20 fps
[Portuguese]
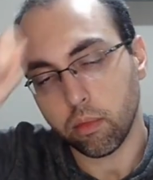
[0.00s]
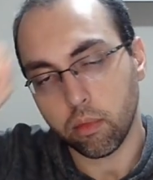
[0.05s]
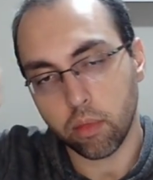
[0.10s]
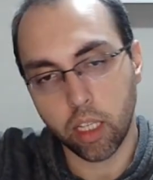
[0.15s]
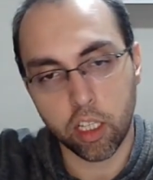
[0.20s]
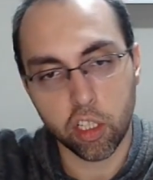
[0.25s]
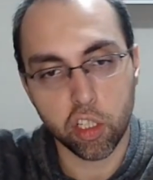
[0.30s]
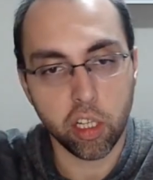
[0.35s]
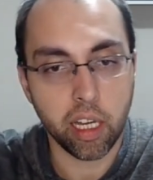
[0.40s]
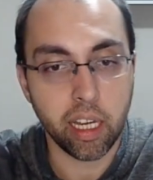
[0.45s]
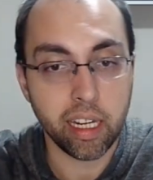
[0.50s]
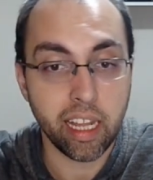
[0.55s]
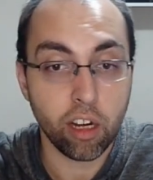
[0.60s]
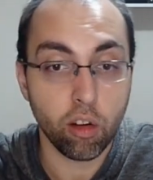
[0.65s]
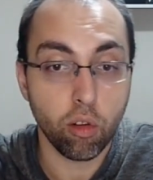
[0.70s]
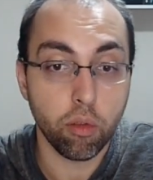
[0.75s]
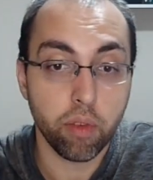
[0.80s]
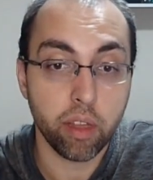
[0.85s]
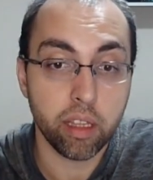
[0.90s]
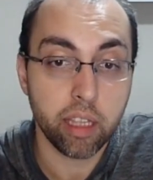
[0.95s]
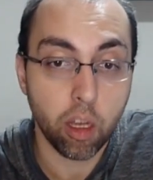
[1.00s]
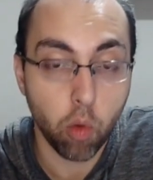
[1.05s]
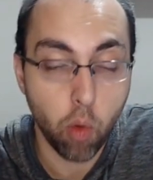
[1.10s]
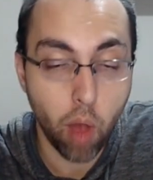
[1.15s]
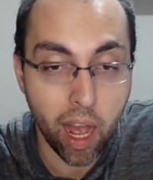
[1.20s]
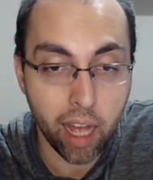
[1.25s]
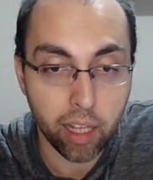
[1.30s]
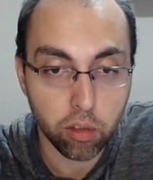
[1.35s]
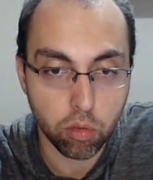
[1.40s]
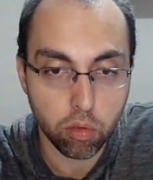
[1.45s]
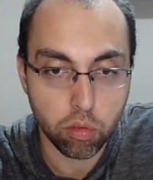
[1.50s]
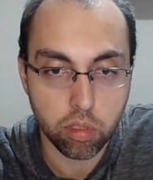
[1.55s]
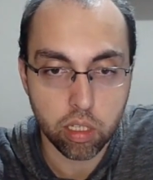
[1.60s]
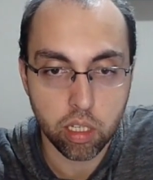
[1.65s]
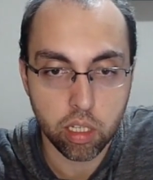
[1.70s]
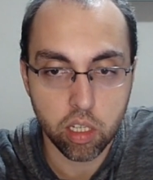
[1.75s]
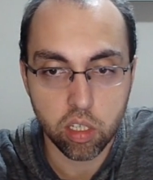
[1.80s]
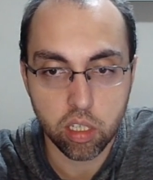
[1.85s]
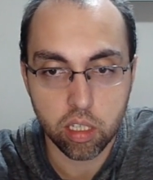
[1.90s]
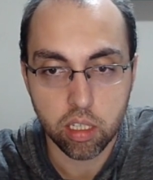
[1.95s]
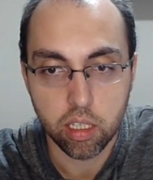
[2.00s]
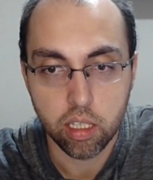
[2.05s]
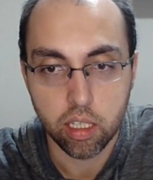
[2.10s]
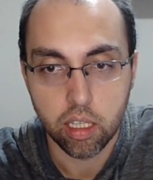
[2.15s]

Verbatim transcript: a gente chegaria a 94, ou seja,